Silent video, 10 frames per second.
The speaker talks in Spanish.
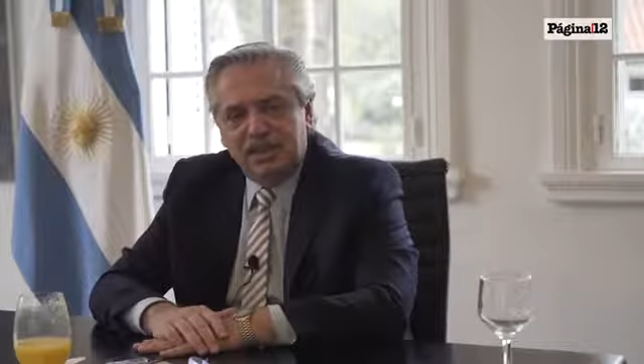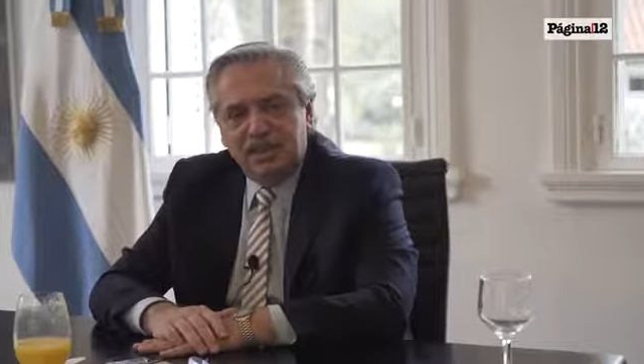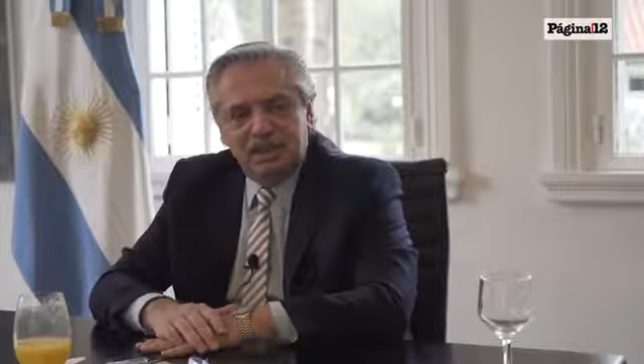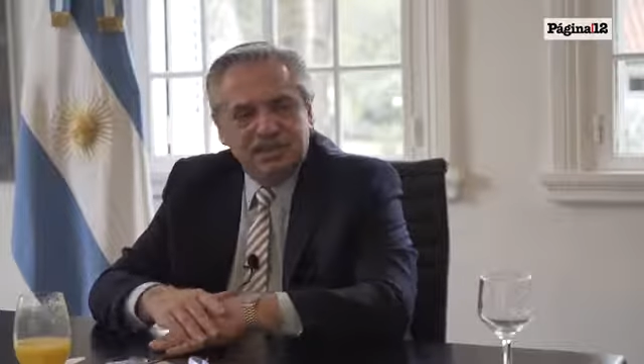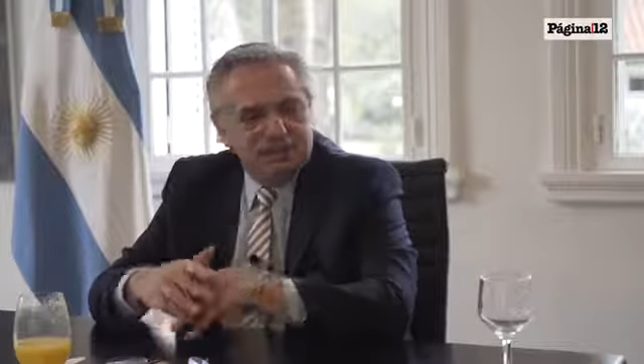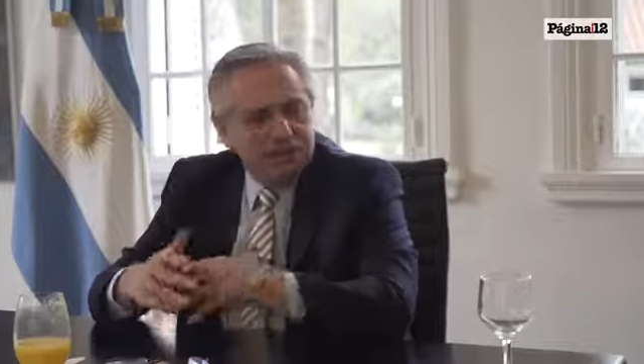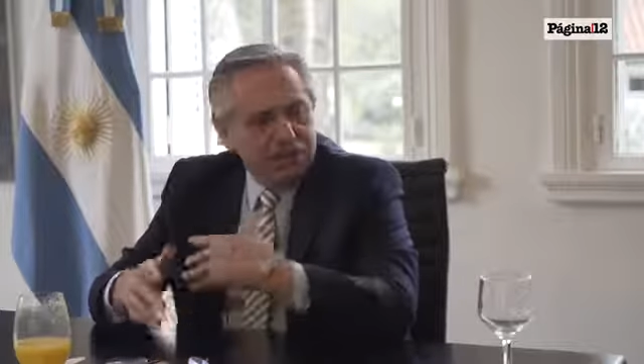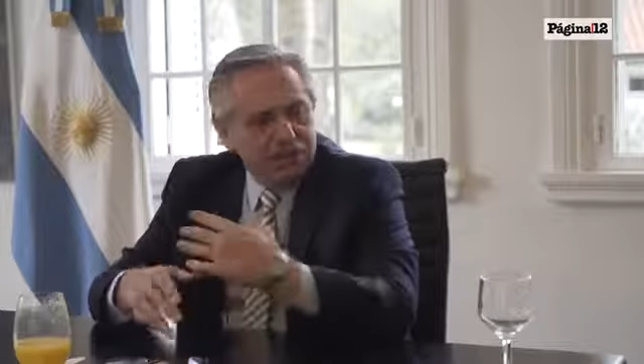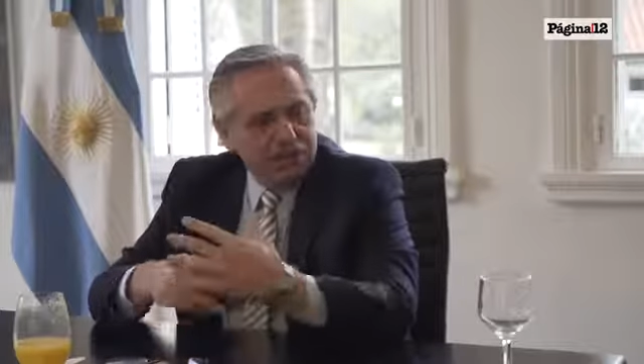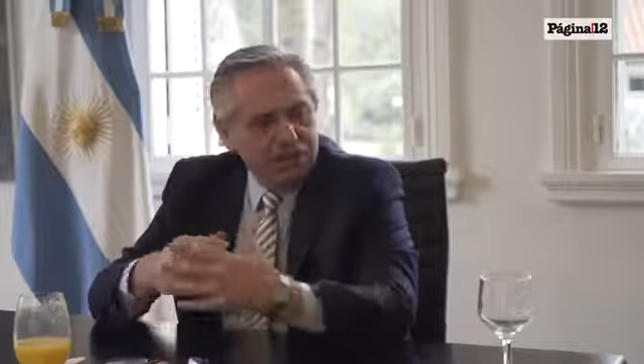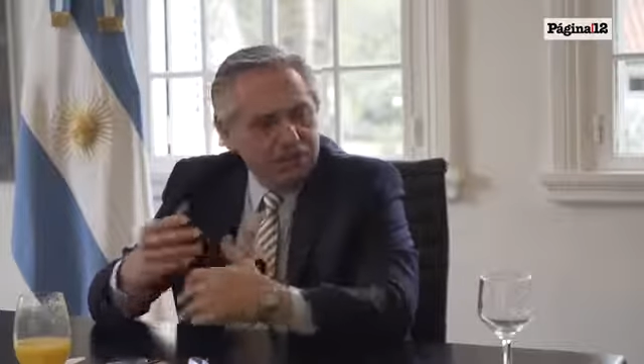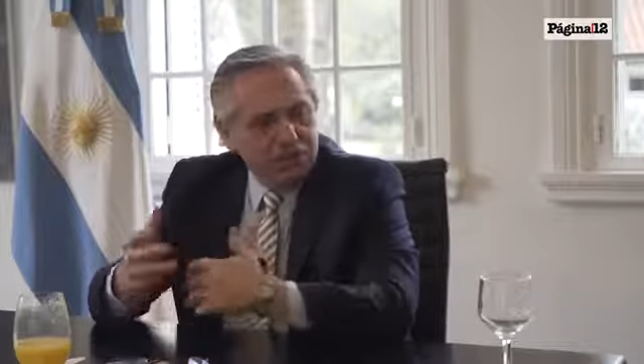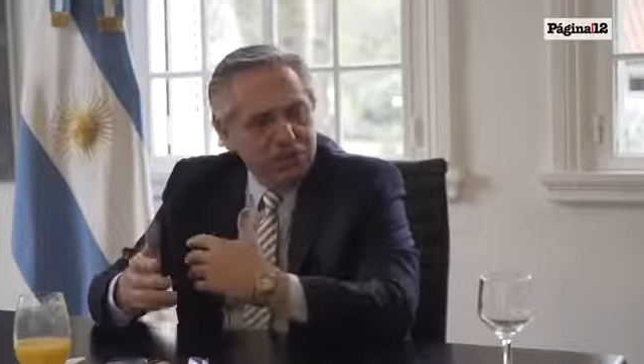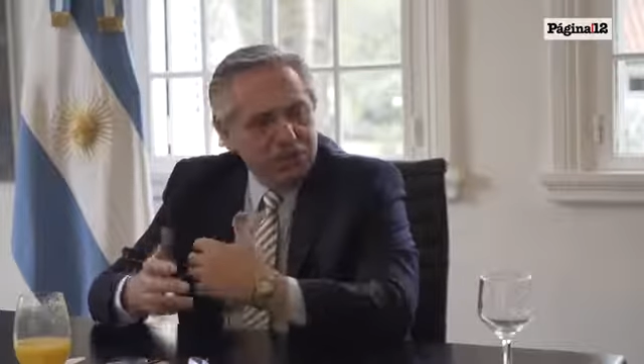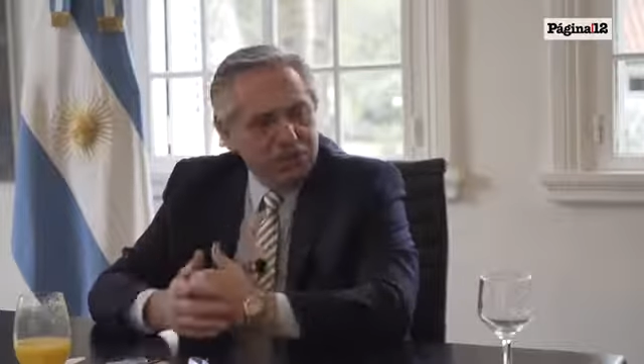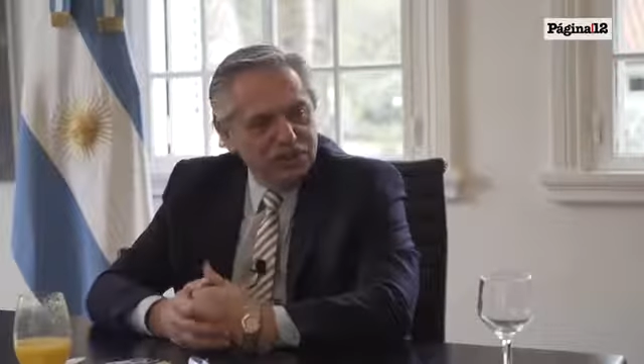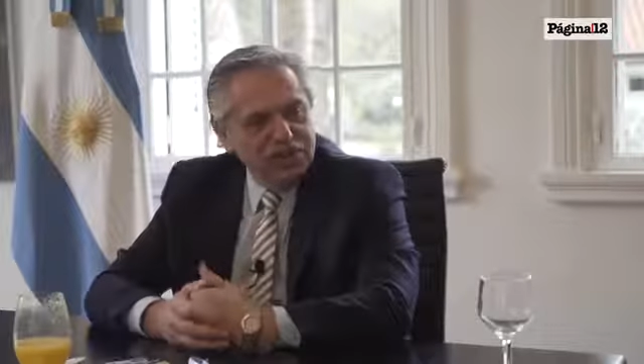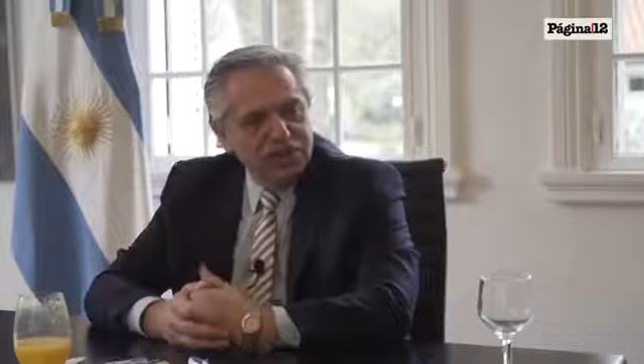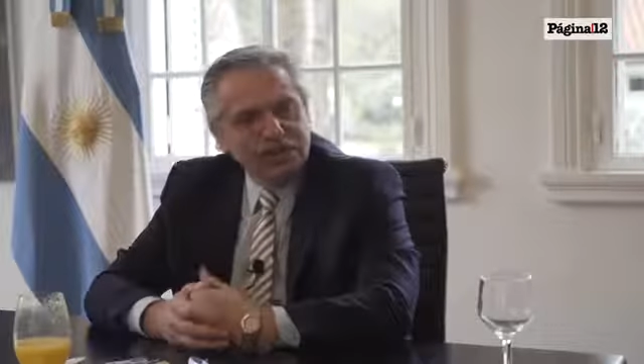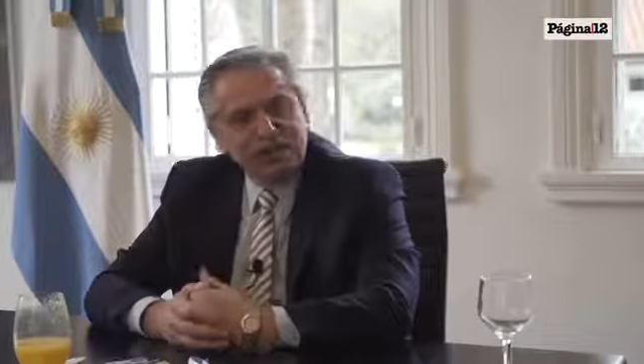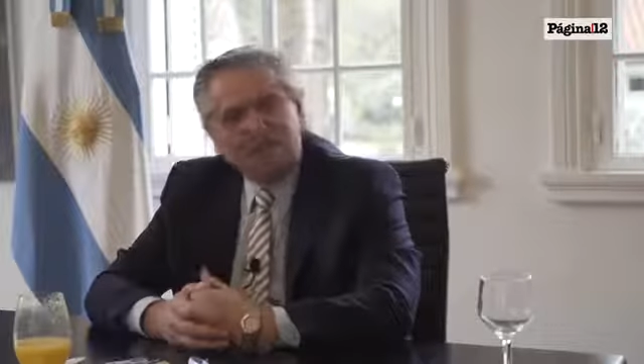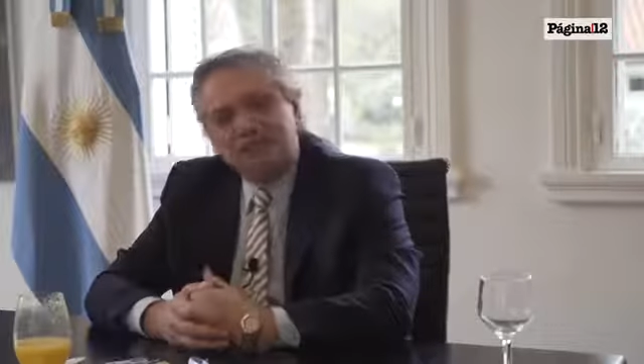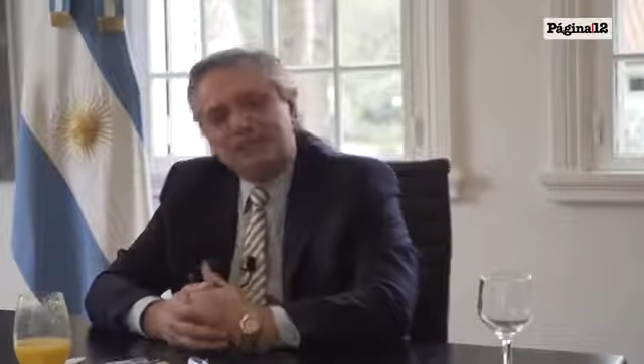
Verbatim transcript: y de ese mundo